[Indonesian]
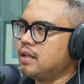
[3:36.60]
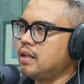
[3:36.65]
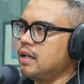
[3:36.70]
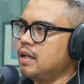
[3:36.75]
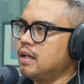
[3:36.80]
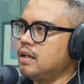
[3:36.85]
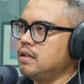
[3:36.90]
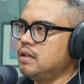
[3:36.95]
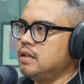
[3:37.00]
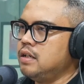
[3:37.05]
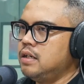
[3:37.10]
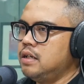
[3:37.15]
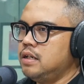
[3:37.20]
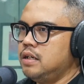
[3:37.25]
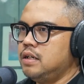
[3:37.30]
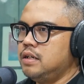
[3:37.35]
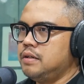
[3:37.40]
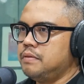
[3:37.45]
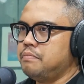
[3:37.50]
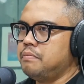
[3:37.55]
ya,
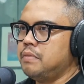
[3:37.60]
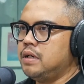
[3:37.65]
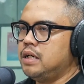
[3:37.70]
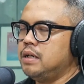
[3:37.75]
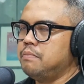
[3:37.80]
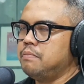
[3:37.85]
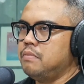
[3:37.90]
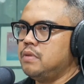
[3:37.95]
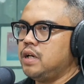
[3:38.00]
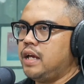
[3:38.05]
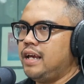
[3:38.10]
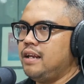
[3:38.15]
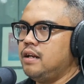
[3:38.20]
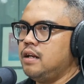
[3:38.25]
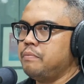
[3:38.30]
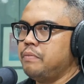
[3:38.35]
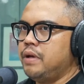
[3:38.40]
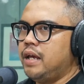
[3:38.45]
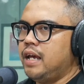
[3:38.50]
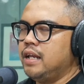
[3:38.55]
uh,
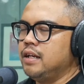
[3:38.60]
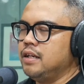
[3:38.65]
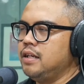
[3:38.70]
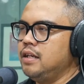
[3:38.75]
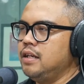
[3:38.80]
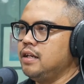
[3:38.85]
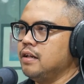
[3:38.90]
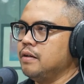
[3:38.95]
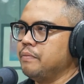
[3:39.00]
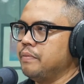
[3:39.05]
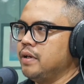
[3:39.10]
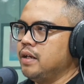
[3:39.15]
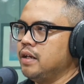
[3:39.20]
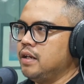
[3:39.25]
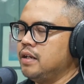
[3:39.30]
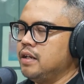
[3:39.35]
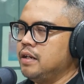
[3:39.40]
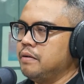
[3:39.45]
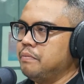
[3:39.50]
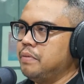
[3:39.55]
lebih handy,
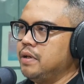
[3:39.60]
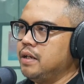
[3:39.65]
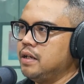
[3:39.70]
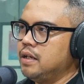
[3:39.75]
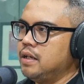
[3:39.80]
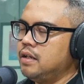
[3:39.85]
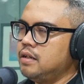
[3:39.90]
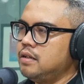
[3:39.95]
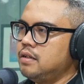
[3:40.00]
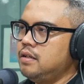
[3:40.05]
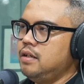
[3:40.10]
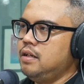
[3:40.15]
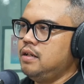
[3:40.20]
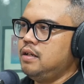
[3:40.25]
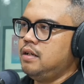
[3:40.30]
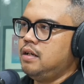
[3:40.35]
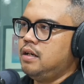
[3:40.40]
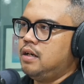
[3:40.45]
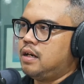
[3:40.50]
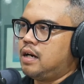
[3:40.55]
lebih lebih
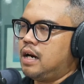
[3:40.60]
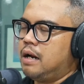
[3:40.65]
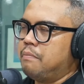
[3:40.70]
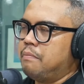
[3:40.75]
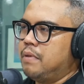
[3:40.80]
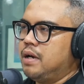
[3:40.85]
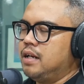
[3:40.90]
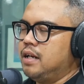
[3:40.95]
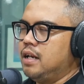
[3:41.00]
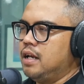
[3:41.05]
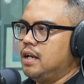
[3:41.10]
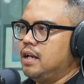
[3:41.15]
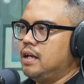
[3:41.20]
ramah simple.